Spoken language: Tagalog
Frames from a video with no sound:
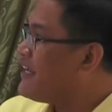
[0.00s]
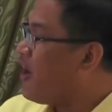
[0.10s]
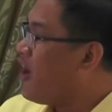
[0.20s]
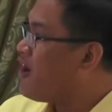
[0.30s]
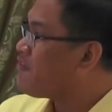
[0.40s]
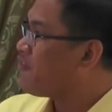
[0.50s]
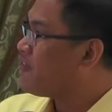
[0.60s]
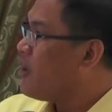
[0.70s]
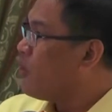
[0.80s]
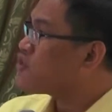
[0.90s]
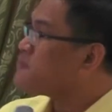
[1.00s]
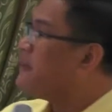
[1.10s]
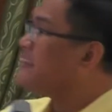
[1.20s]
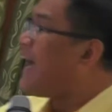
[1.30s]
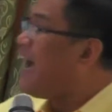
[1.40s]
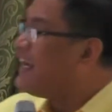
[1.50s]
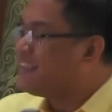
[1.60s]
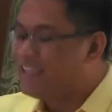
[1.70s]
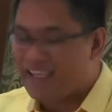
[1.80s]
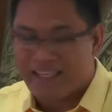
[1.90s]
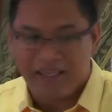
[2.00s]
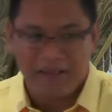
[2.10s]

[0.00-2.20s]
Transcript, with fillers: of hospitality,